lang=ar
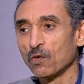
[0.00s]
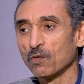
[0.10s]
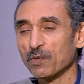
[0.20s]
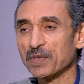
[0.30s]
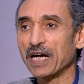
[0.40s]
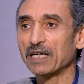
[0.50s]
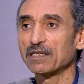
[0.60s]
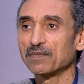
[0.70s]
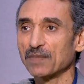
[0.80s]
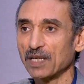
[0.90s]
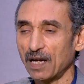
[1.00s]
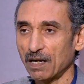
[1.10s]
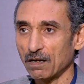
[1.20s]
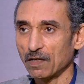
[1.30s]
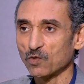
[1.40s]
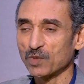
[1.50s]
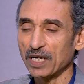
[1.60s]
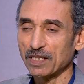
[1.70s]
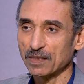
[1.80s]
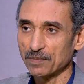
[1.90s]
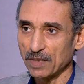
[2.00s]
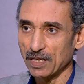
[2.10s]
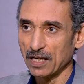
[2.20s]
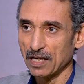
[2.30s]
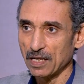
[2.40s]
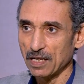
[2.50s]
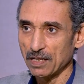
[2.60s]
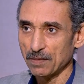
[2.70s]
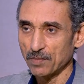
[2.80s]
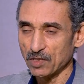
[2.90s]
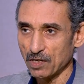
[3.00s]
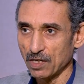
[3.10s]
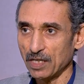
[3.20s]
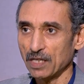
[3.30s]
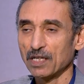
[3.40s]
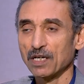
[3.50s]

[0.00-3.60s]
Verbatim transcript: وبيخدم العلاقات وبيخدم المصالح